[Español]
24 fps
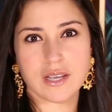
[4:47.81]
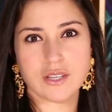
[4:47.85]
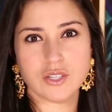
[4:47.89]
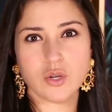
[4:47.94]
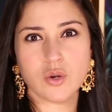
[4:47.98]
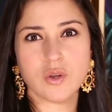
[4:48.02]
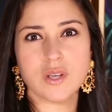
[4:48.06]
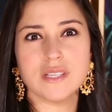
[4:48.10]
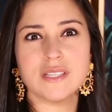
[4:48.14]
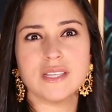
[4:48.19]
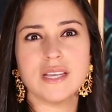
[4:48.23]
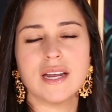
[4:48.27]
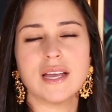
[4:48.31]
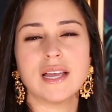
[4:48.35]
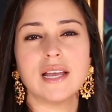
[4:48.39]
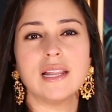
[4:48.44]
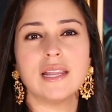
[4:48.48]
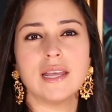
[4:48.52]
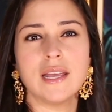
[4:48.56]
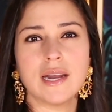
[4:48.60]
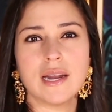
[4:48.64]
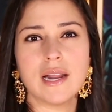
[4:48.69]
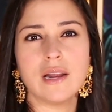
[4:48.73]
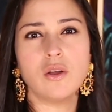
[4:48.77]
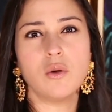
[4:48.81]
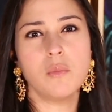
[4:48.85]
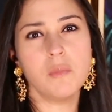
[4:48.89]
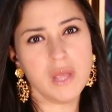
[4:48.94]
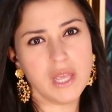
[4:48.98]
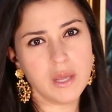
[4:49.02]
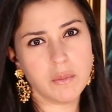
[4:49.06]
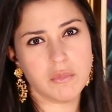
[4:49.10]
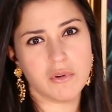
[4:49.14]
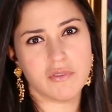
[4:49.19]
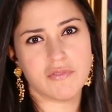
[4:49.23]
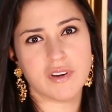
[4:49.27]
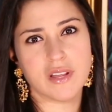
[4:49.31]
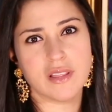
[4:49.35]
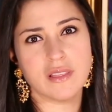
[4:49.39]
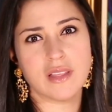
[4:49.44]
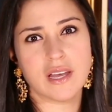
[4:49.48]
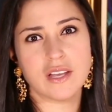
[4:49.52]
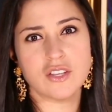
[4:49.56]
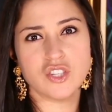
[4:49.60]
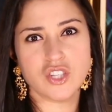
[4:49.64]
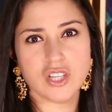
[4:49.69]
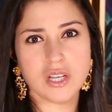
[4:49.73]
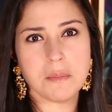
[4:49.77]
Yo quisiera que él dijera lo mismo frente
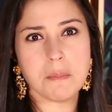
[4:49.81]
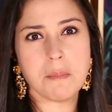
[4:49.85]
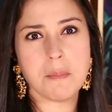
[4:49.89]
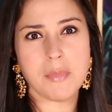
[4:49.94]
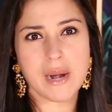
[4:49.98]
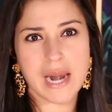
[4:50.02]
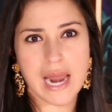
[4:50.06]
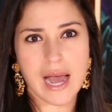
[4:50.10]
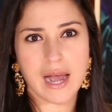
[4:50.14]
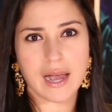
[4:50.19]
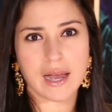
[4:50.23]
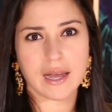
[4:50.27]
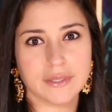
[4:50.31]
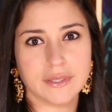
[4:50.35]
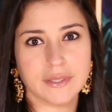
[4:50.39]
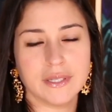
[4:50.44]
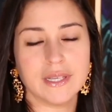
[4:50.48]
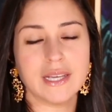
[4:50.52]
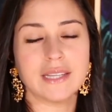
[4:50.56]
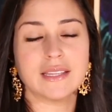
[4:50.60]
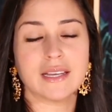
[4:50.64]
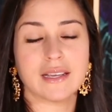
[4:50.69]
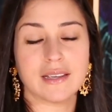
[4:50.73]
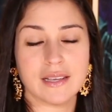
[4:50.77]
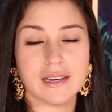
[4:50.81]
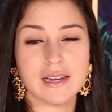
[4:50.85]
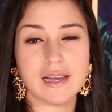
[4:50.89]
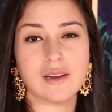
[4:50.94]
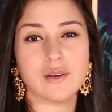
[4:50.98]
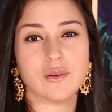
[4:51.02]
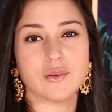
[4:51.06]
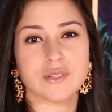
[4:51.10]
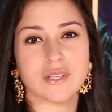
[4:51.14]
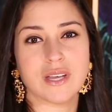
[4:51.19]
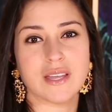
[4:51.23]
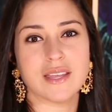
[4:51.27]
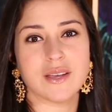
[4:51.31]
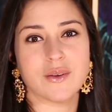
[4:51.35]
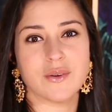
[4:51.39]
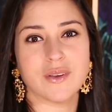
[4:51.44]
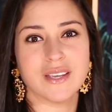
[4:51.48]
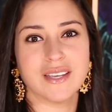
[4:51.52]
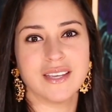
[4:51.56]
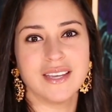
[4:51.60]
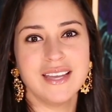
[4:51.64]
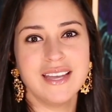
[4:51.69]
a Jim Black. Y hasta aquí las glosas de hoy.